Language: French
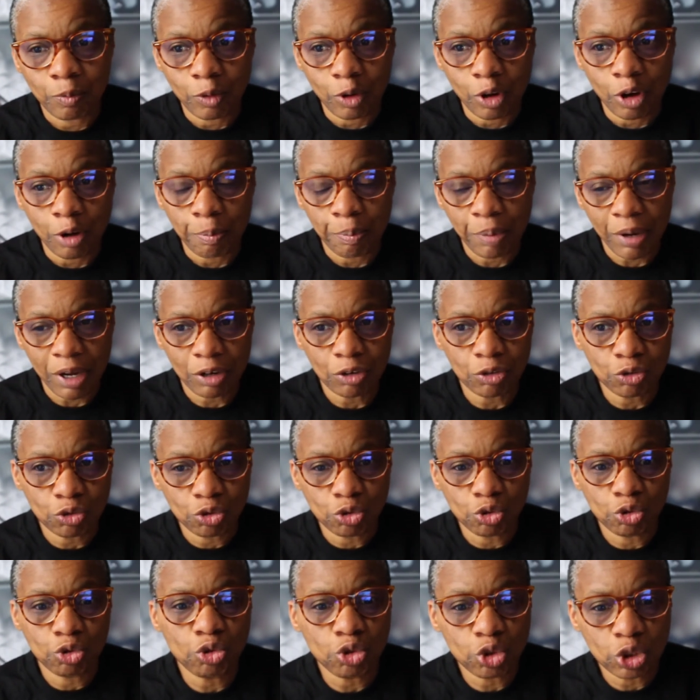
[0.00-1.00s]
en parlant de
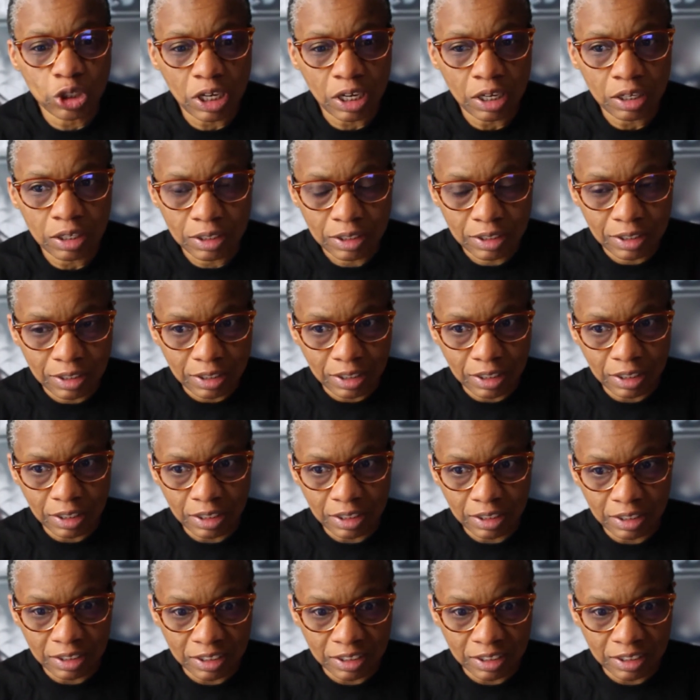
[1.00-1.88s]
ce sujet, c'est